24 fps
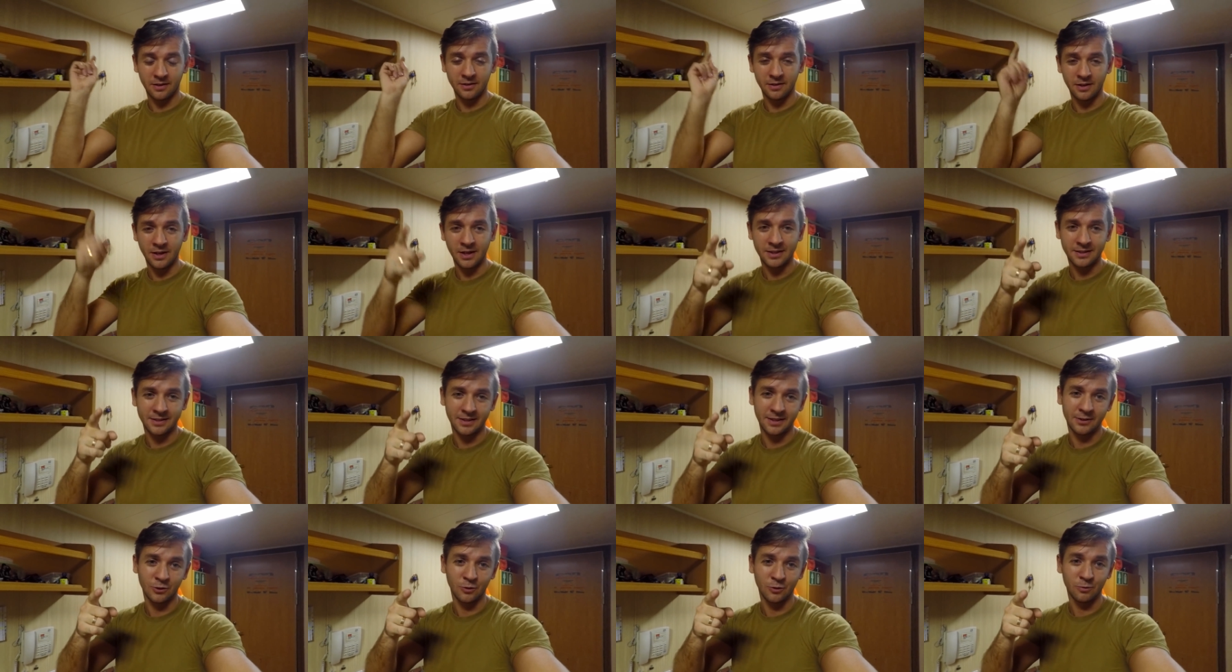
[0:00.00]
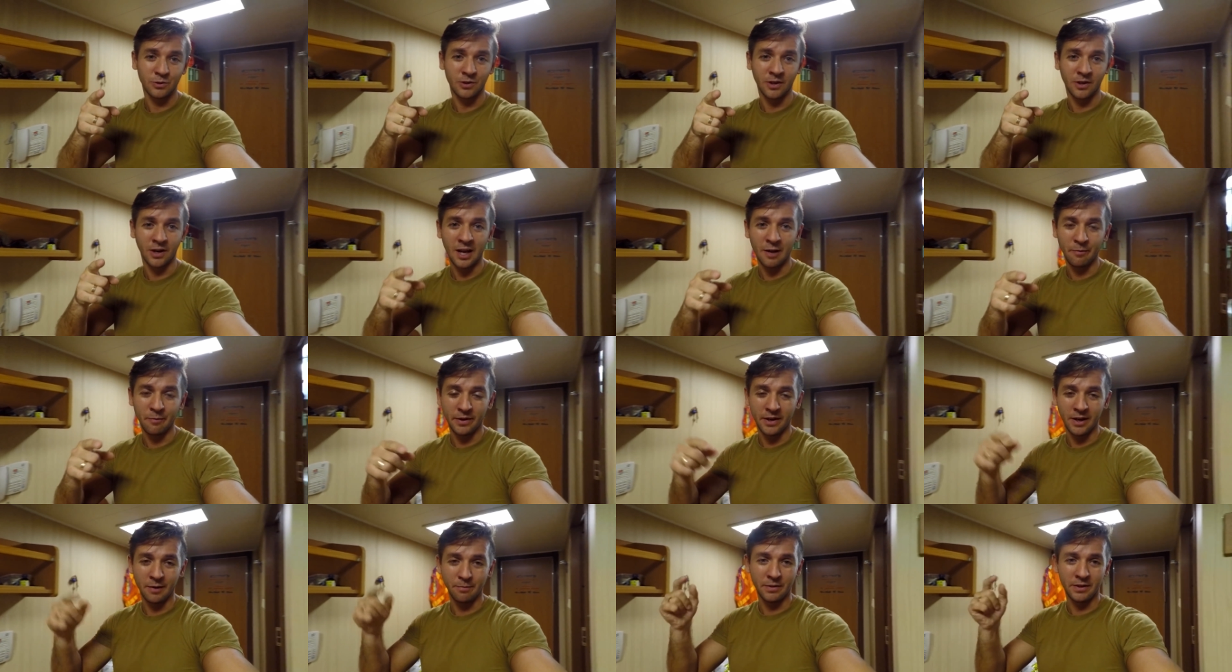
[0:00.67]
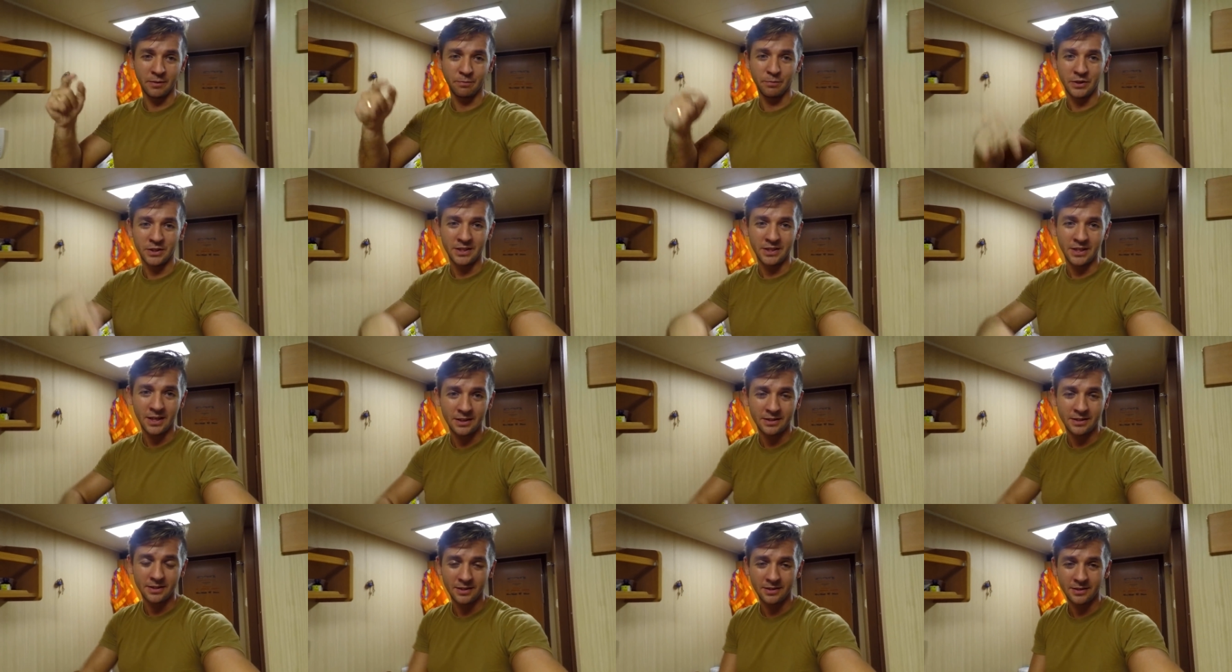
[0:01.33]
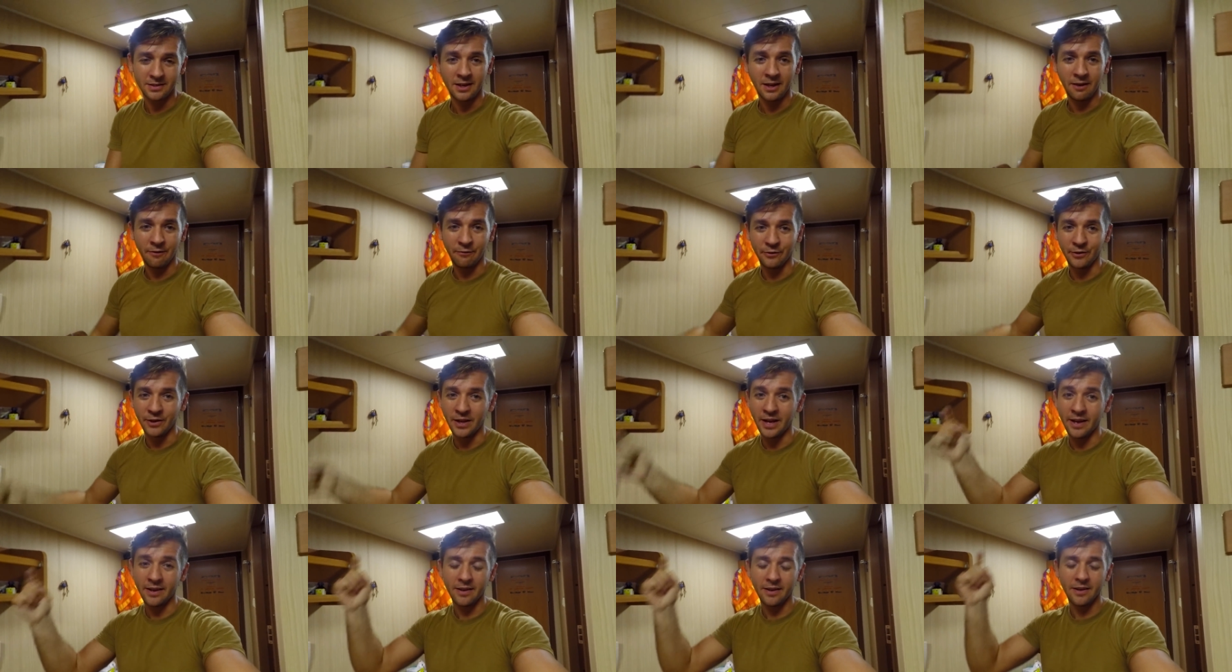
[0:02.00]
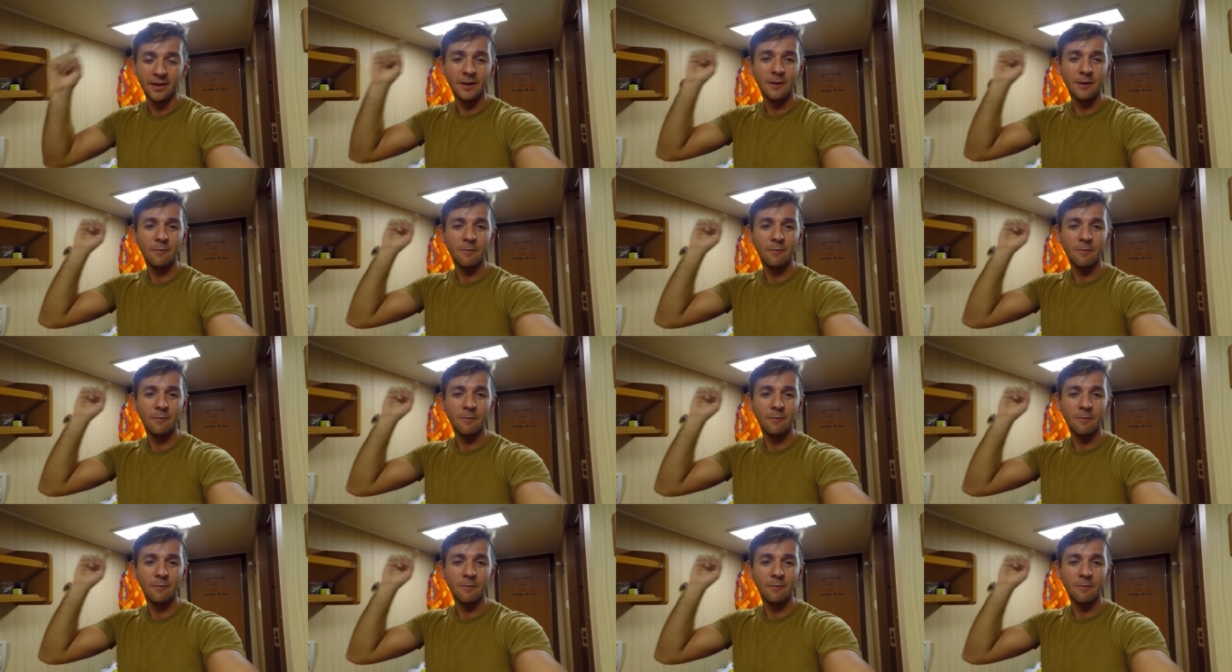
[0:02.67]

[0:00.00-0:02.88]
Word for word: клацай subscribe или подписаться, ставь лайк.